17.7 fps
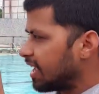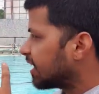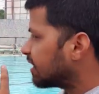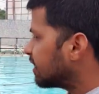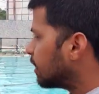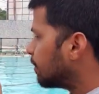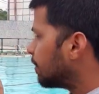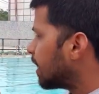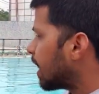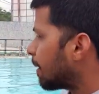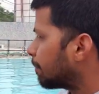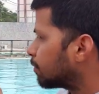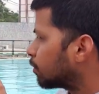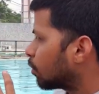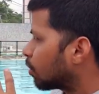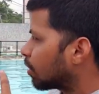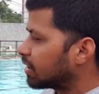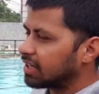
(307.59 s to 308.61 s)
एक दिन में आप
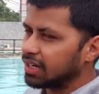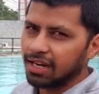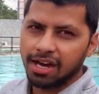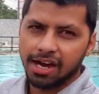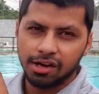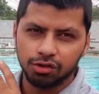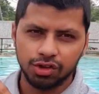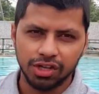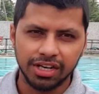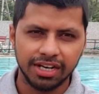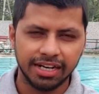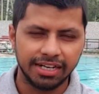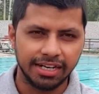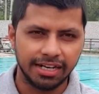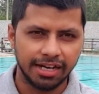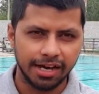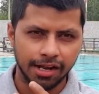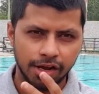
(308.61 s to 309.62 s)
दो घंटे लगा रहे हो तीन
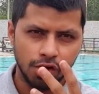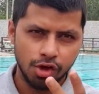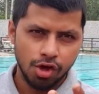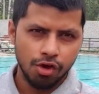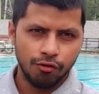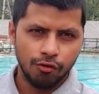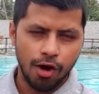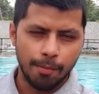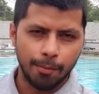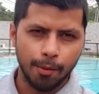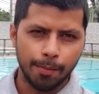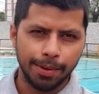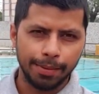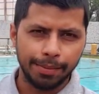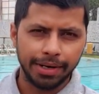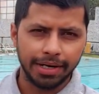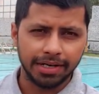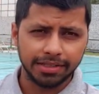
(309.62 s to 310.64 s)
घंटे लगा रहे हो वो आपके
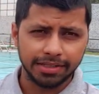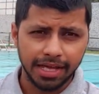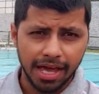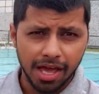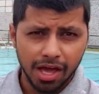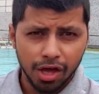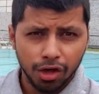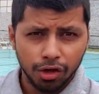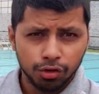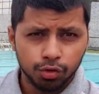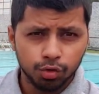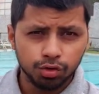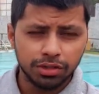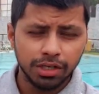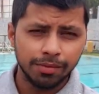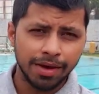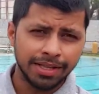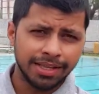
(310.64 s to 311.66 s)
ऊपर डिपेंड करता है
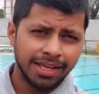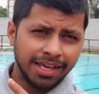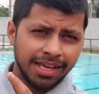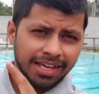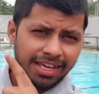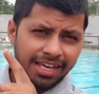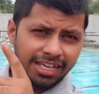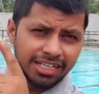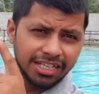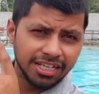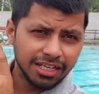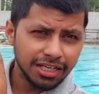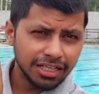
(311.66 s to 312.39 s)
दूसरी बात कि